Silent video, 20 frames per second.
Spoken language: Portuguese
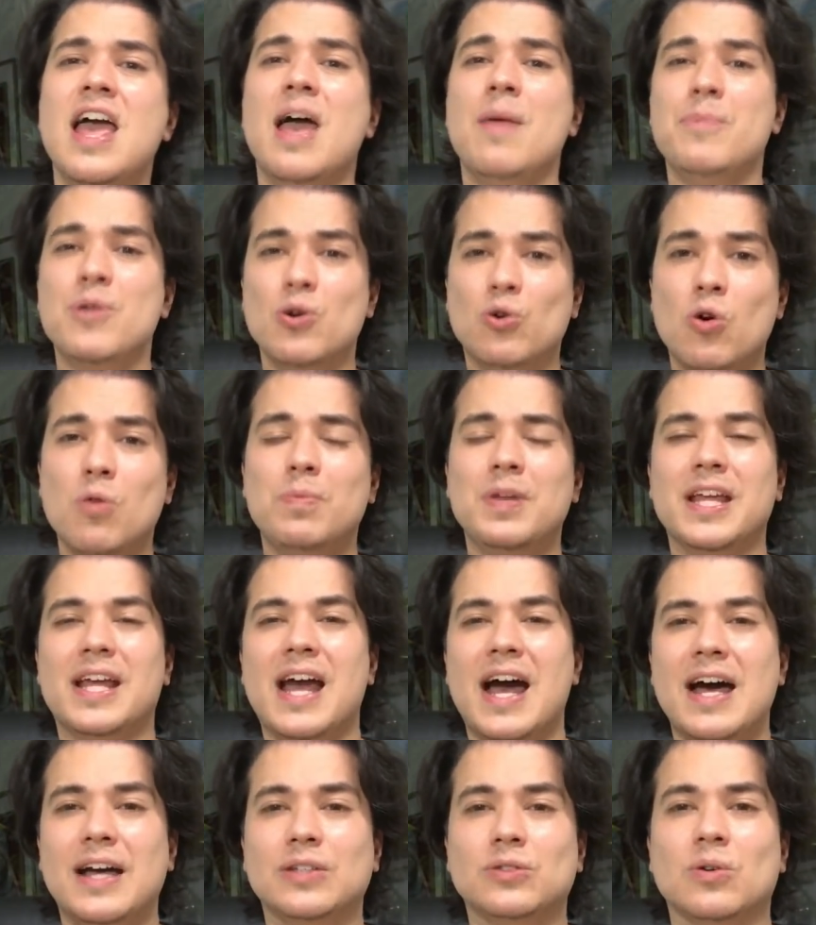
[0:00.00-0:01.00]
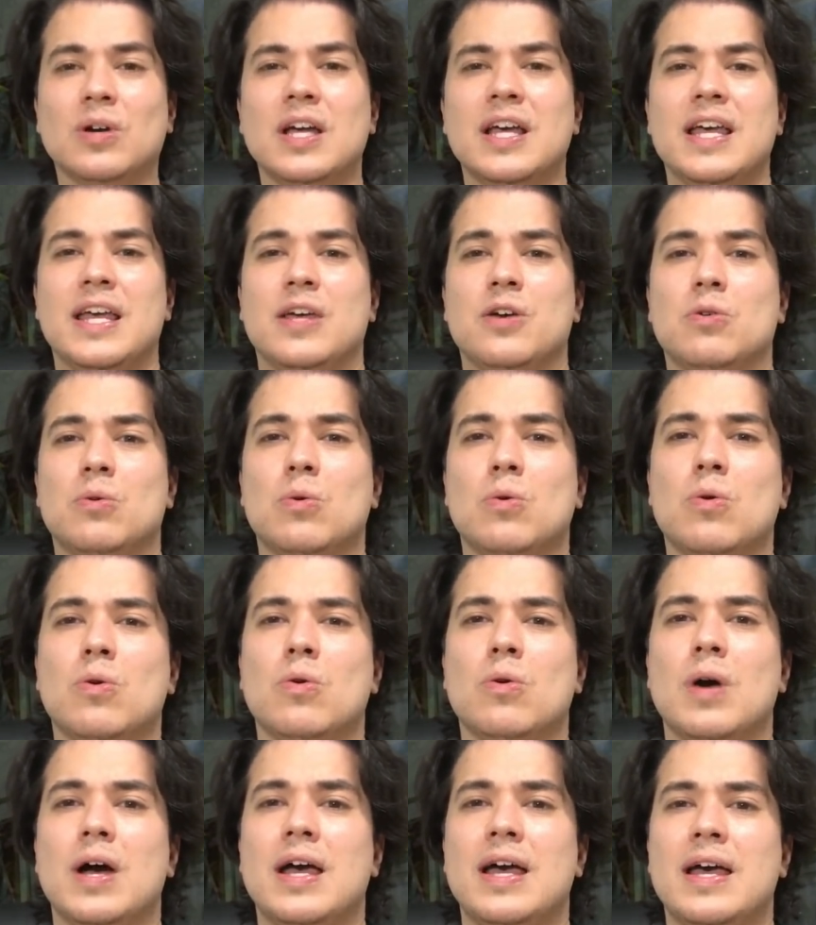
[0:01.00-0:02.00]
É meio complicado
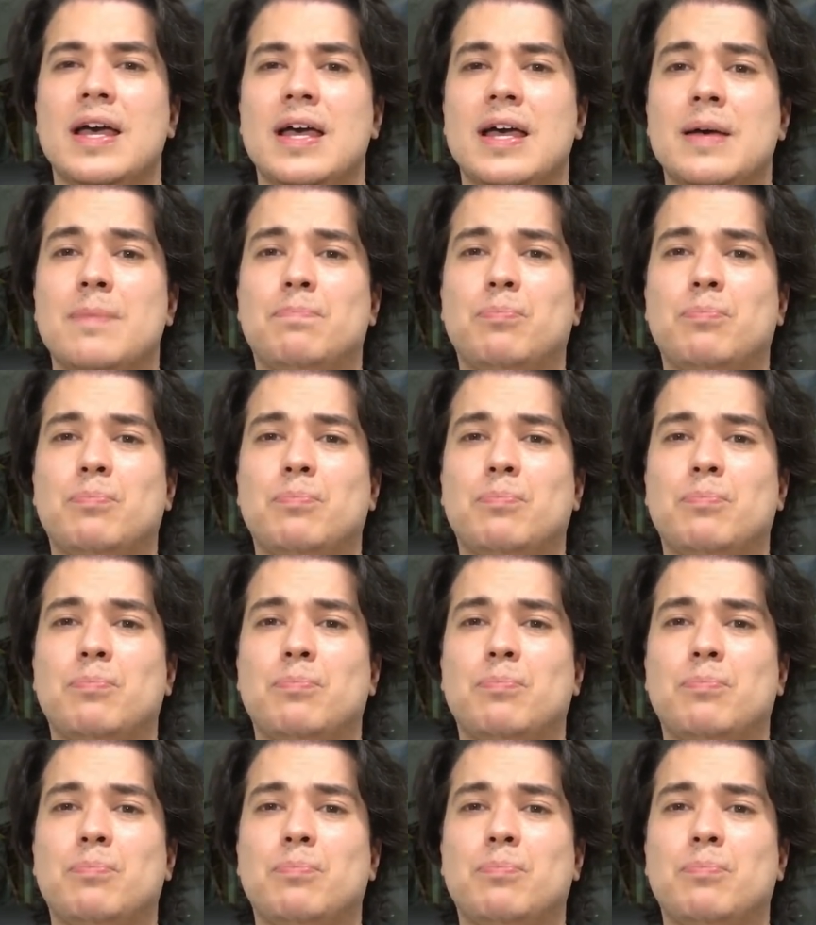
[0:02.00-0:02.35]
eu é,